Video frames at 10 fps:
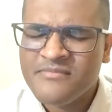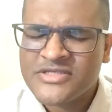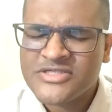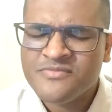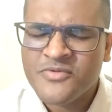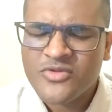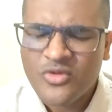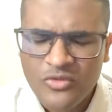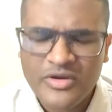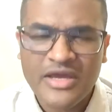मजबूत
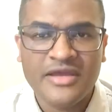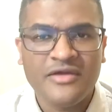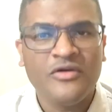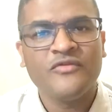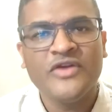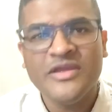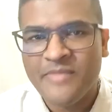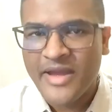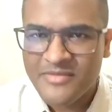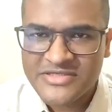होना है और वही
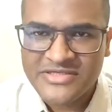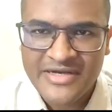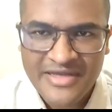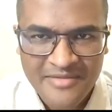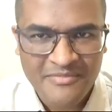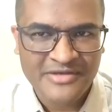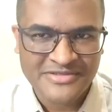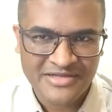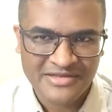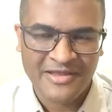बाइबल स्टडी का
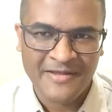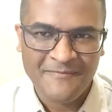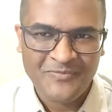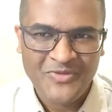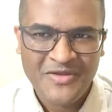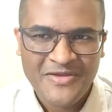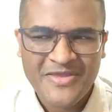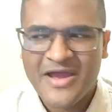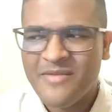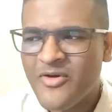मकसद है
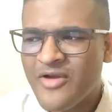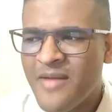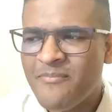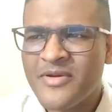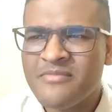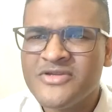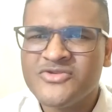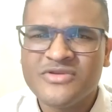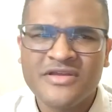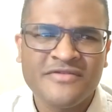कि हम और आप
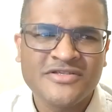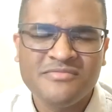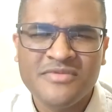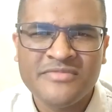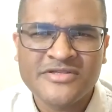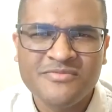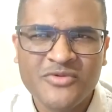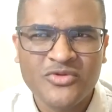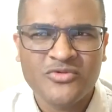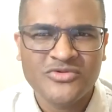परमेश्वर के वचन में
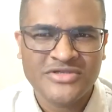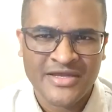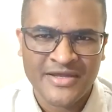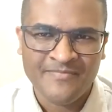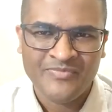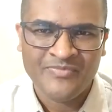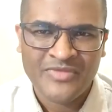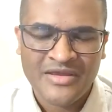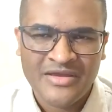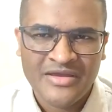मजबूत हो जाएं
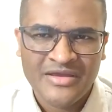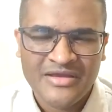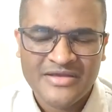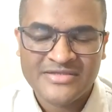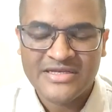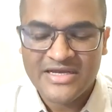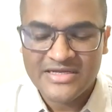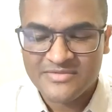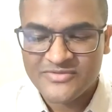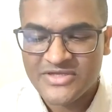इसीलिए
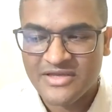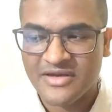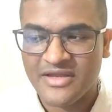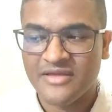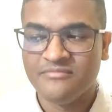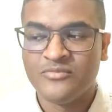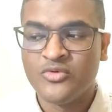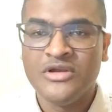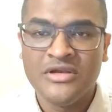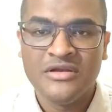आज हम सीख रहे हैं
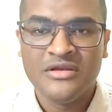मूल